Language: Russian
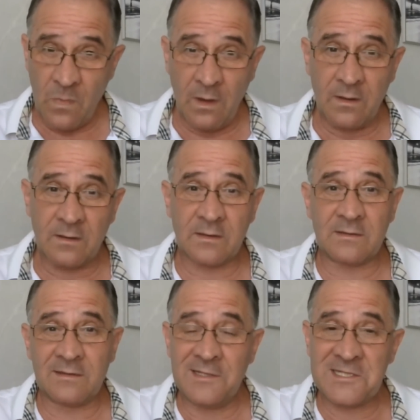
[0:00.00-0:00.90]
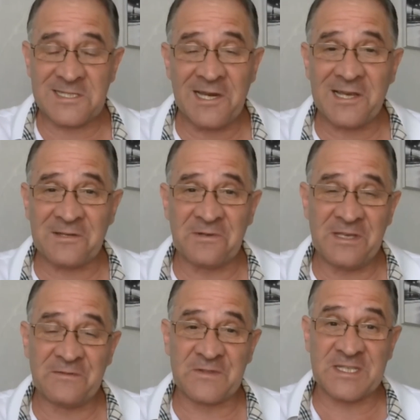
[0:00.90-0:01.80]
Э,
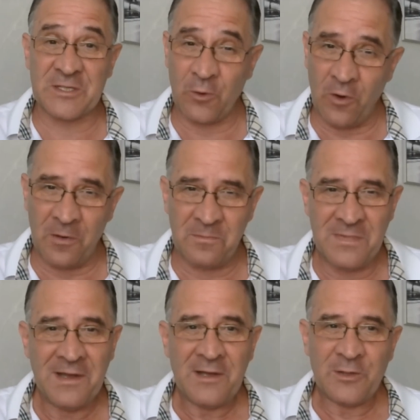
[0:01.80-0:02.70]
исследований в ЦИОМ.